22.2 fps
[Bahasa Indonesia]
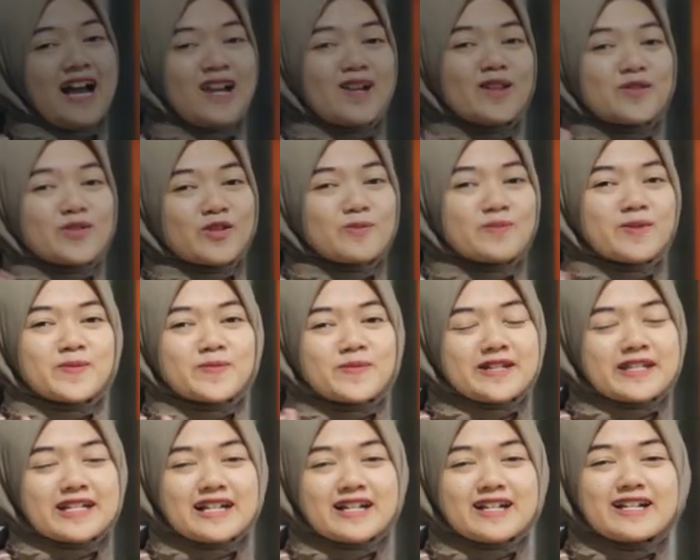Halo Sobat
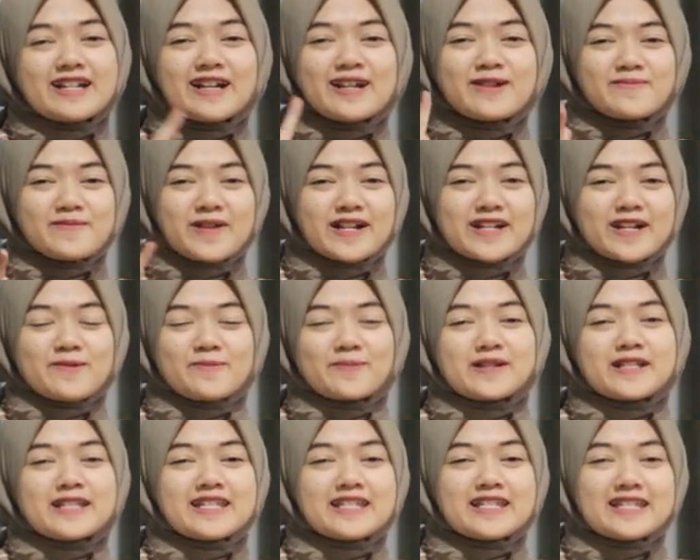Bediler dan para
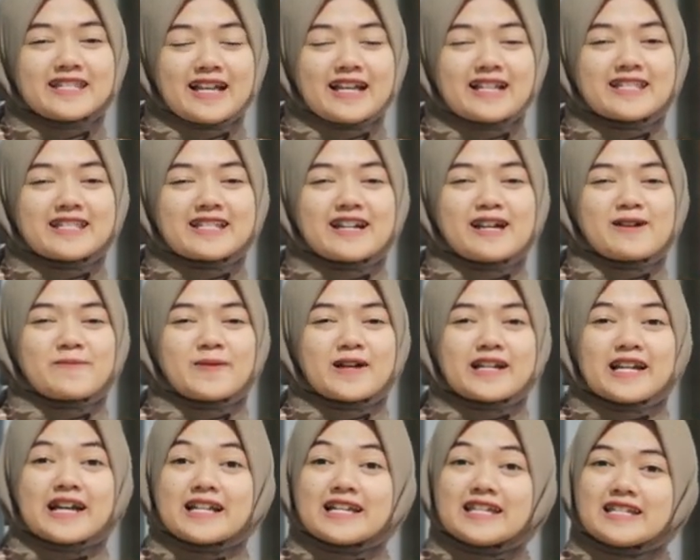pencinta
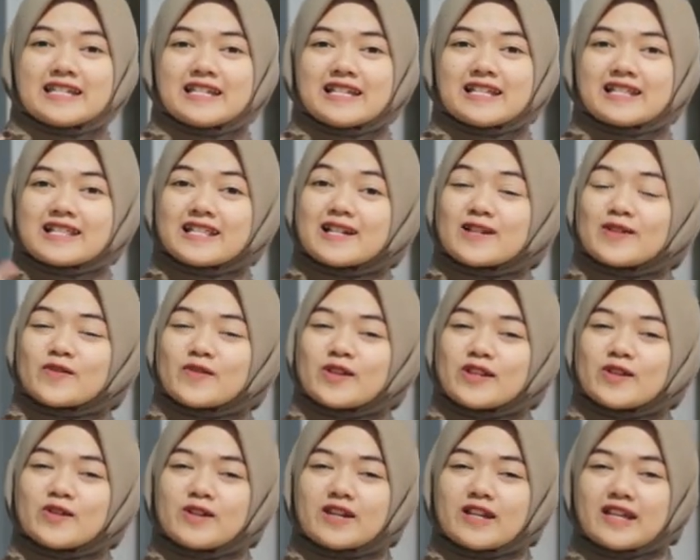senapan angin di
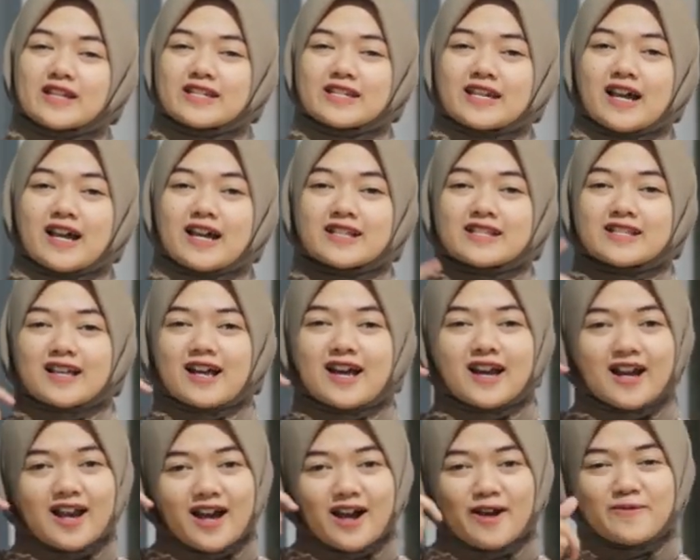seluruh Indonesia
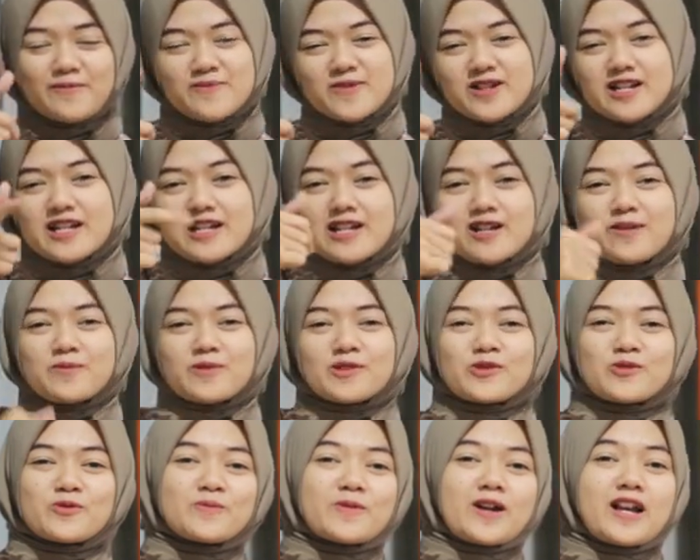Salam Bediler
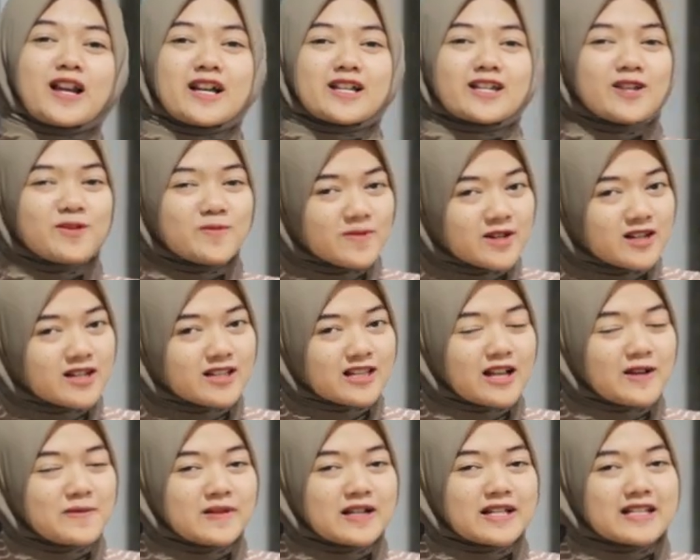berjumpa lagi
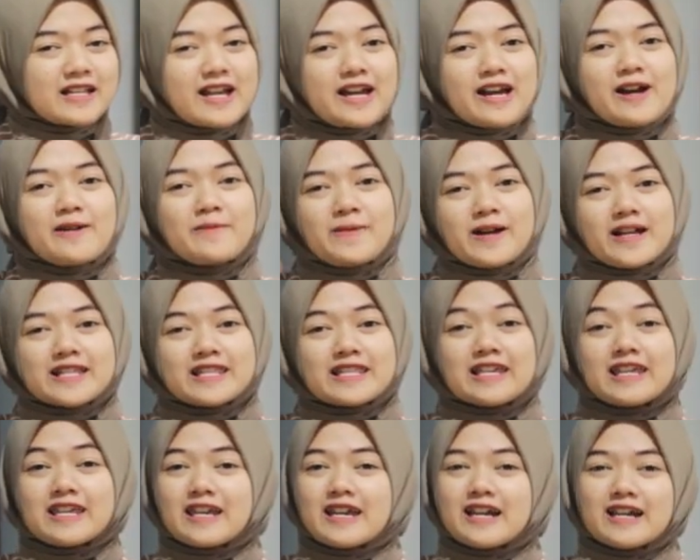bersama saya
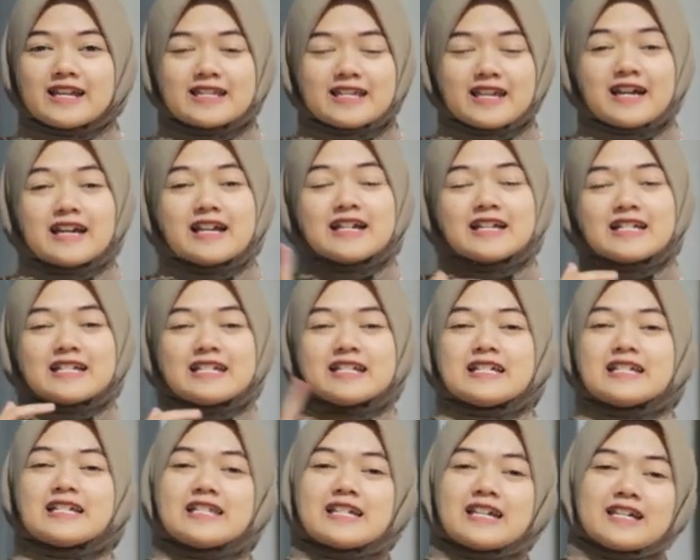pastinya hanya
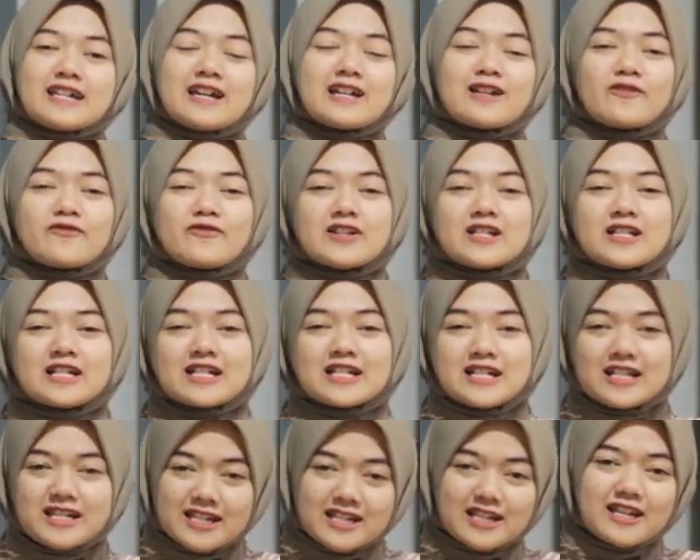di Jaya Rival
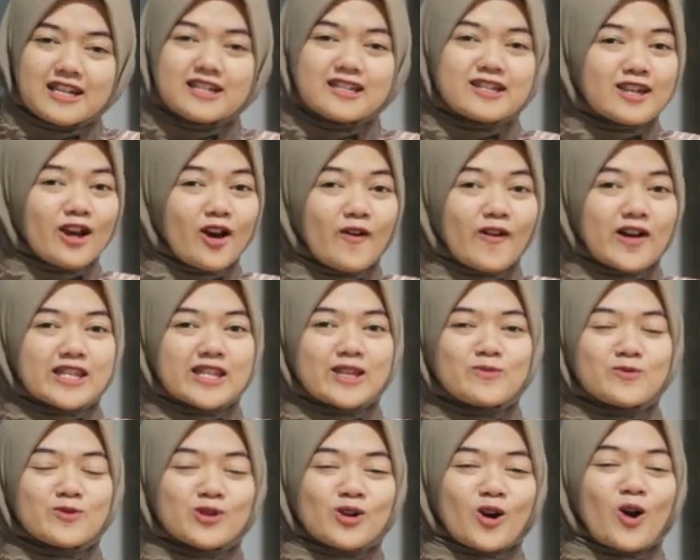Kediri, Jawa
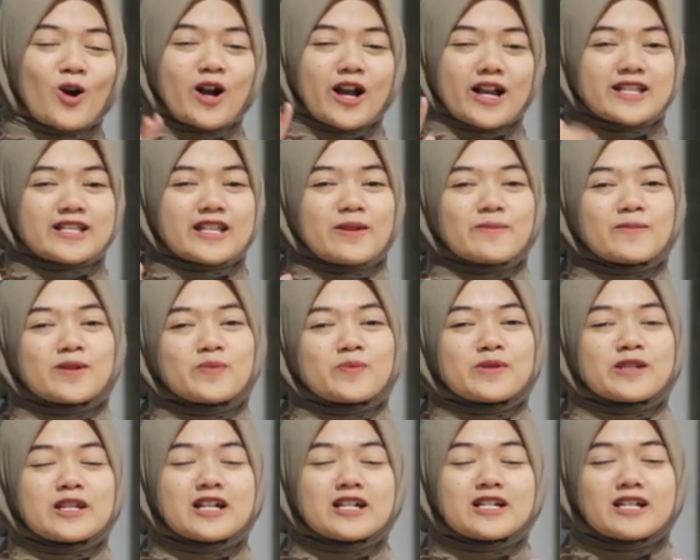Timur Oke Sahabat
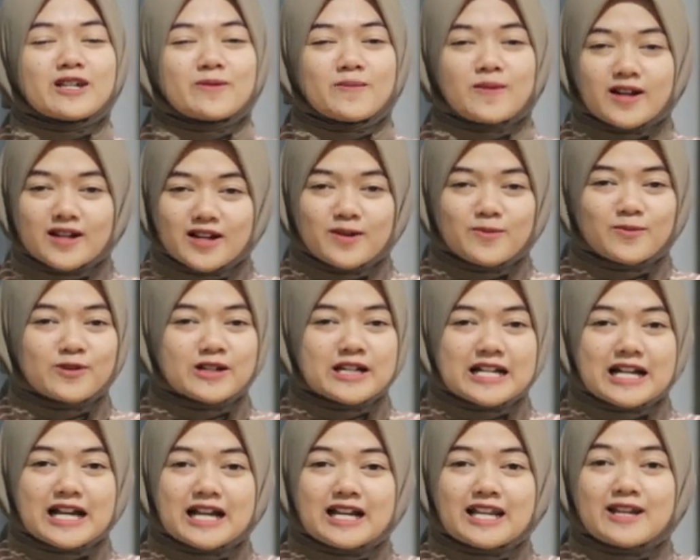Bediler
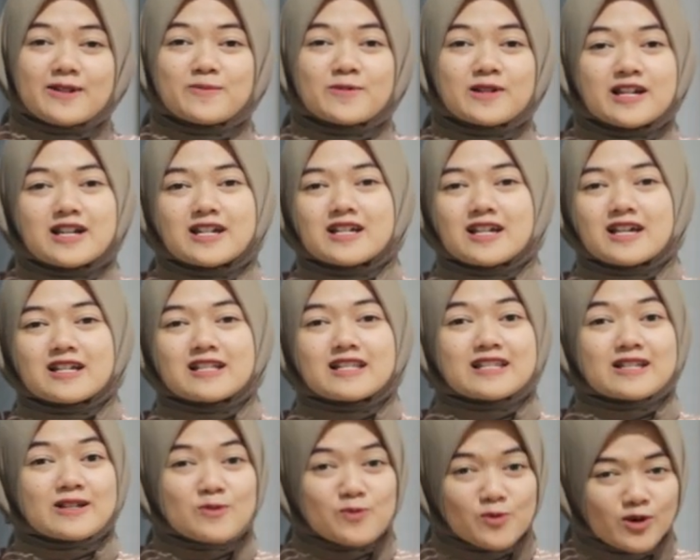dimanapun kalian berada
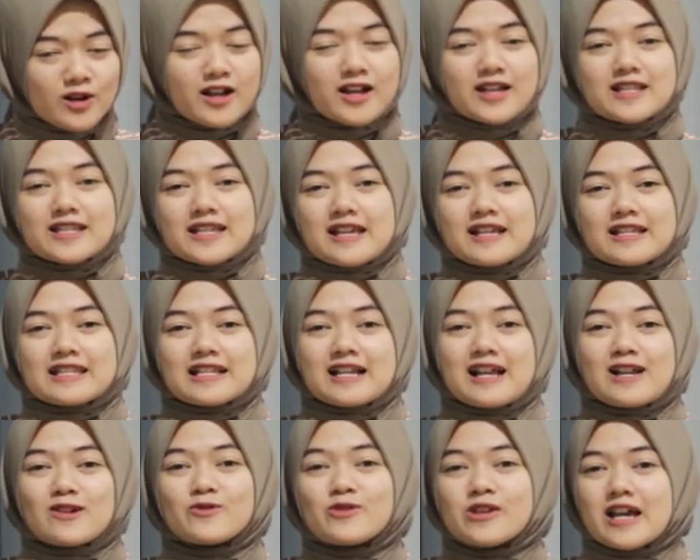Semoga saya
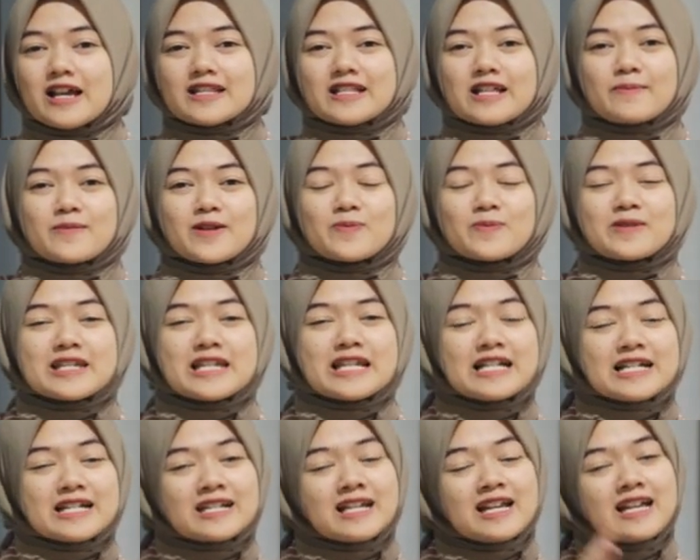selalu ya Sahabat
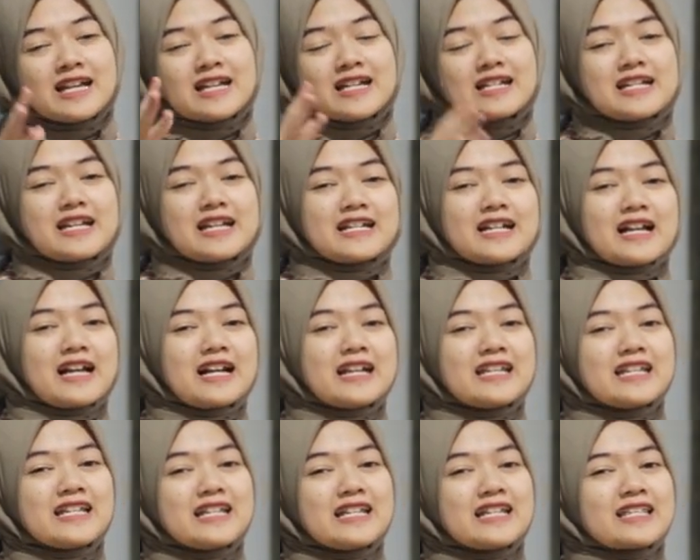Bediler Dan
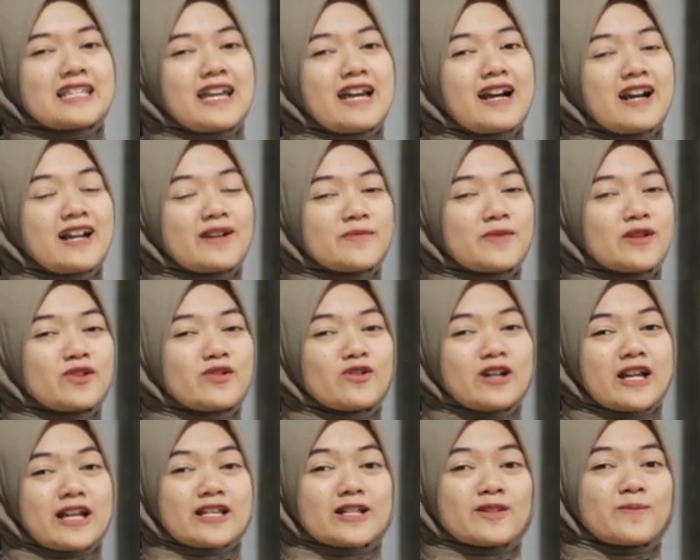kali ini saya akan
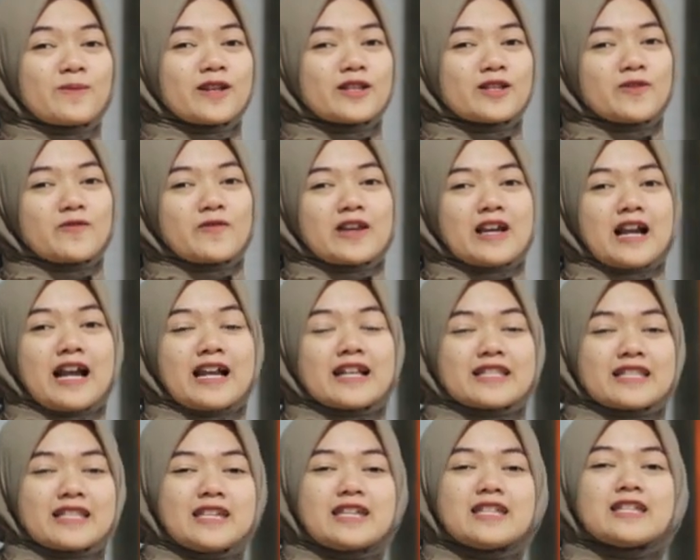mengulas
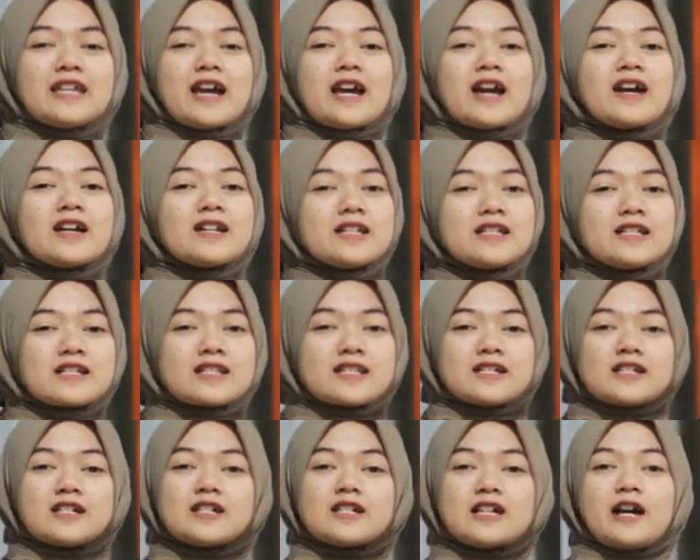spesifikasi dari
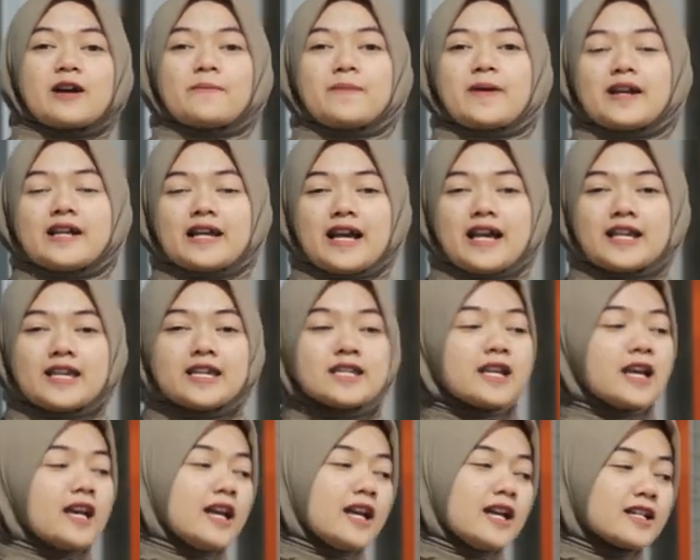senapan
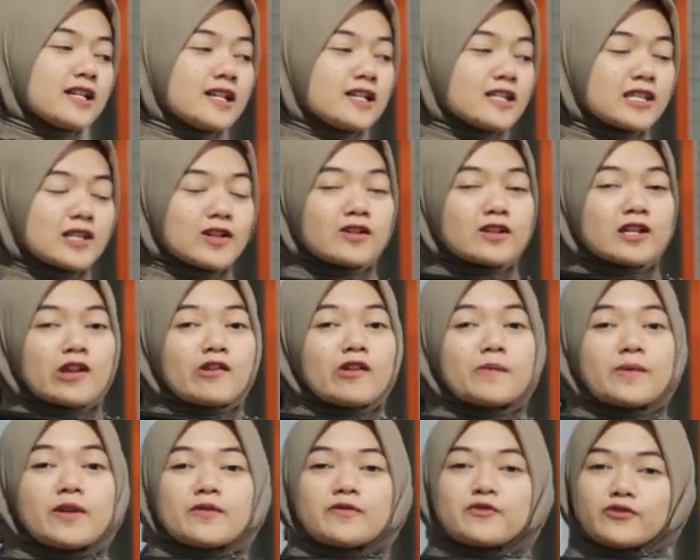angin Gejruk
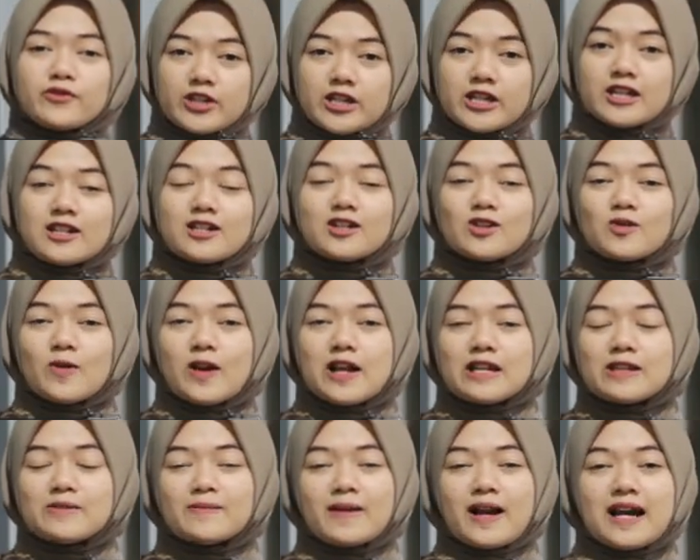JWP Fusion
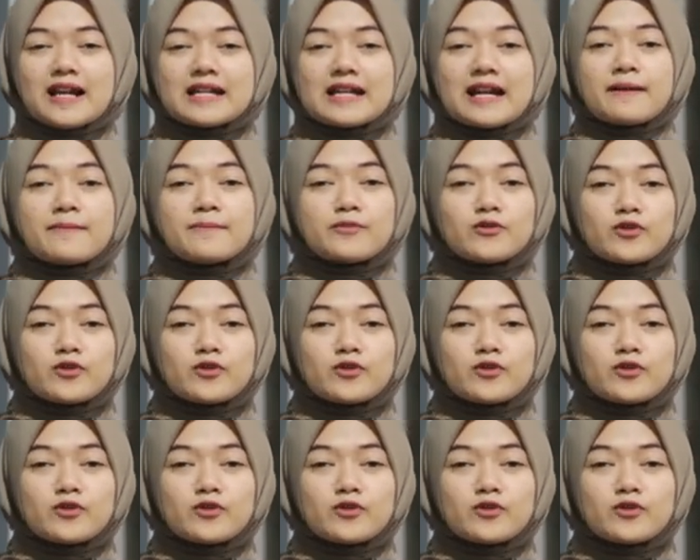2560